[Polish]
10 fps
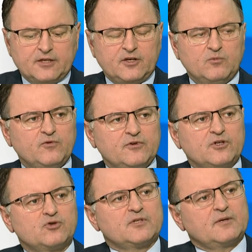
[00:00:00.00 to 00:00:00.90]
Nie, mów,
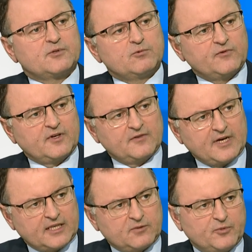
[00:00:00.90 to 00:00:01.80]
nie rzucam słów na
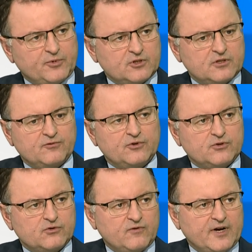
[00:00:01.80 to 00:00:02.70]
wiatr, bo proszę
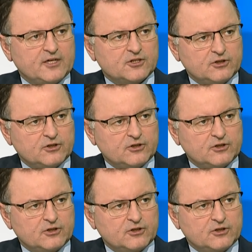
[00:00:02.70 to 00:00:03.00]
zwrócić uwagę,